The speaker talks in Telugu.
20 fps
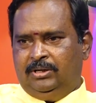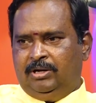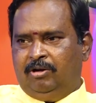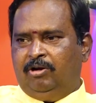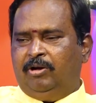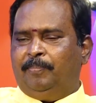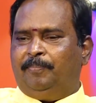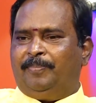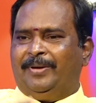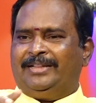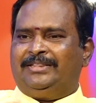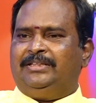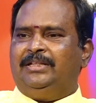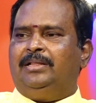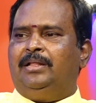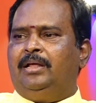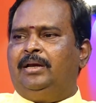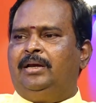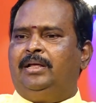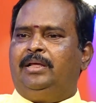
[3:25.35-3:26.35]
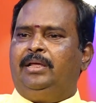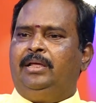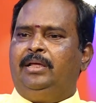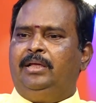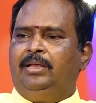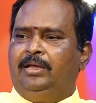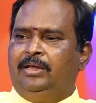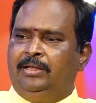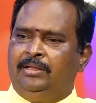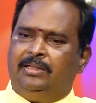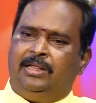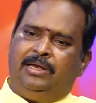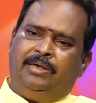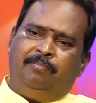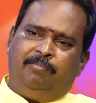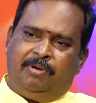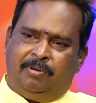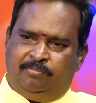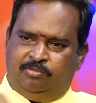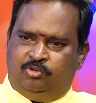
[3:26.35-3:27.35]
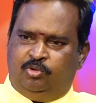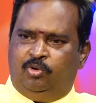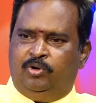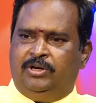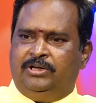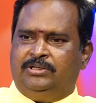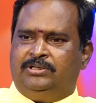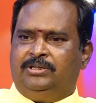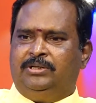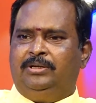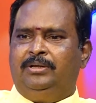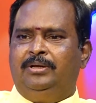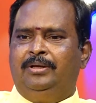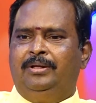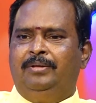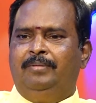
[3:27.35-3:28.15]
కాబట్టి ప్రతిదానికి ఈ దాన్ని మనం జోడించి